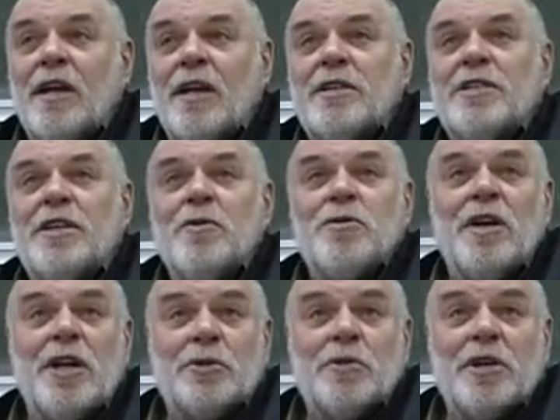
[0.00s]
И с юных
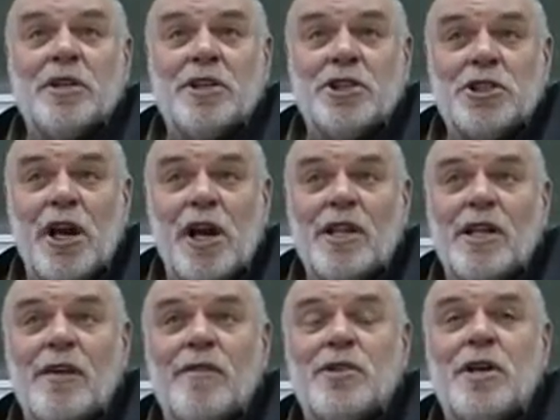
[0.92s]
лет туда наезжал,
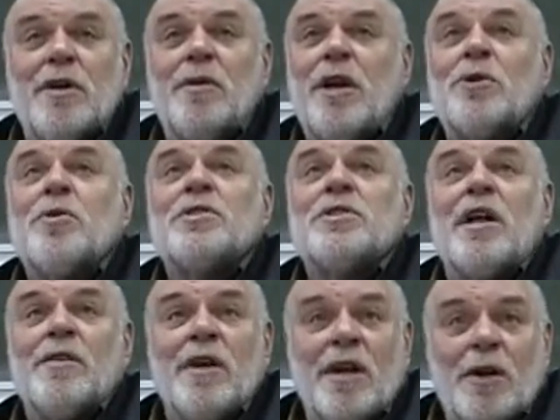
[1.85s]
и вообще хорошо
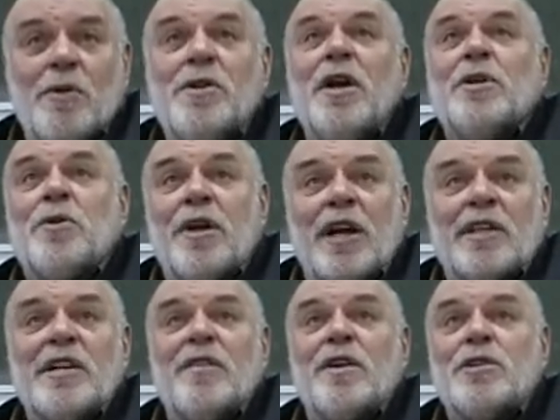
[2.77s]
знал людей, которые
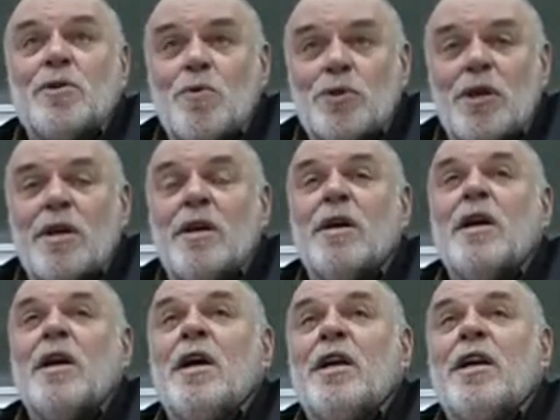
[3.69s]
Красавина слушали.
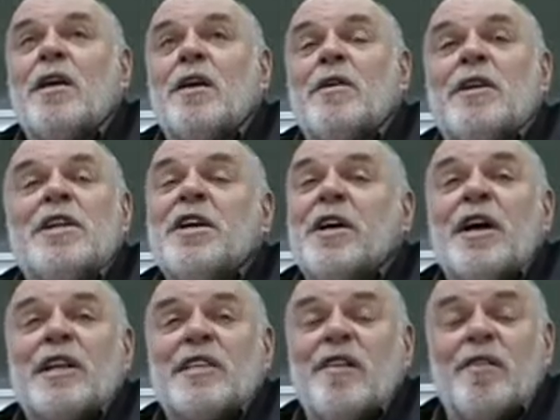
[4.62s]
И книги
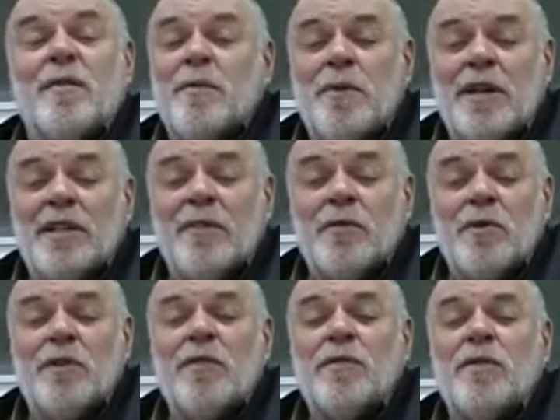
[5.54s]
Красавинами были
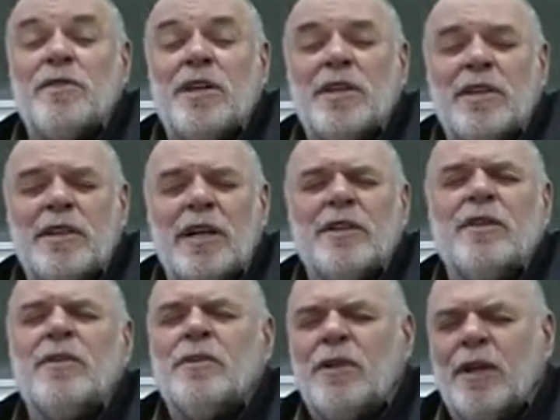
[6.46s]
давно, давно, всегда,
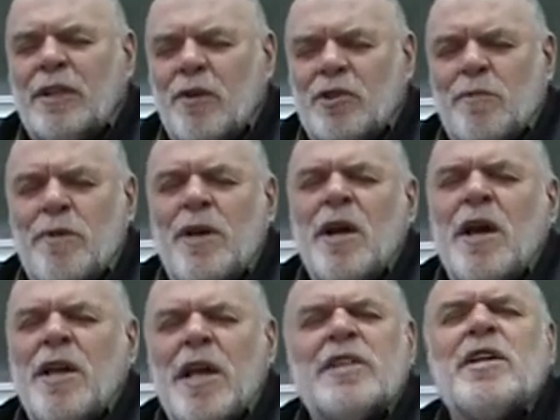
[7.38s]
тогда уже были.
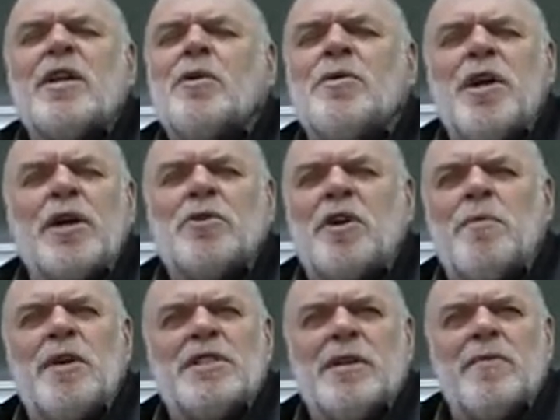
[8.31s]
Я знал людей, которые
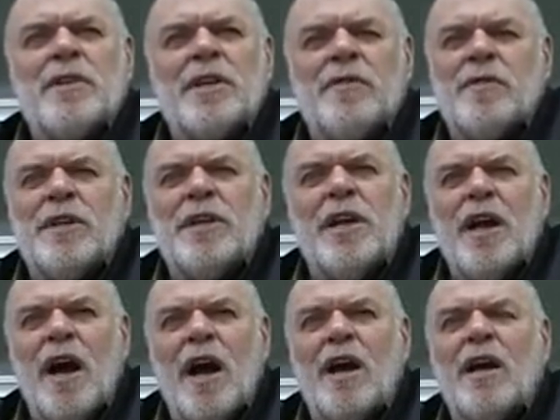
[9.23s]
были с ним в
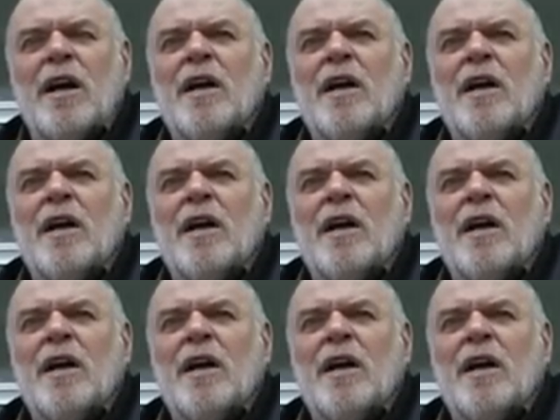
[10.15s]
лагерях